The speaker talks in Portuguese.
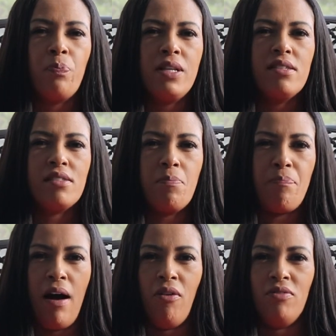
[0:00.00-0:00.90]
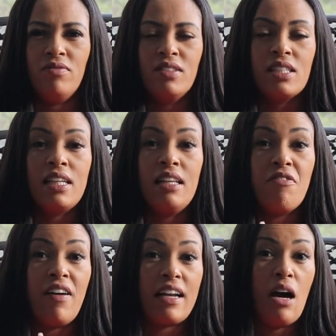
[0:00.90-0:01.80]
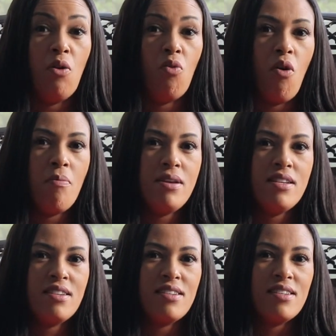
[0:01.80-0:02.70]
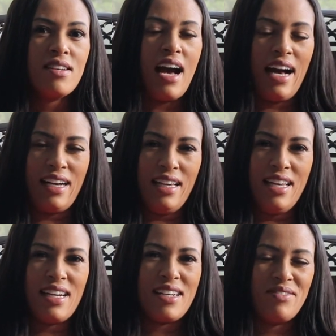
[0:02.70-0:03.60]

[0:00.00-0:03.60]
principal que levará o homem a crer,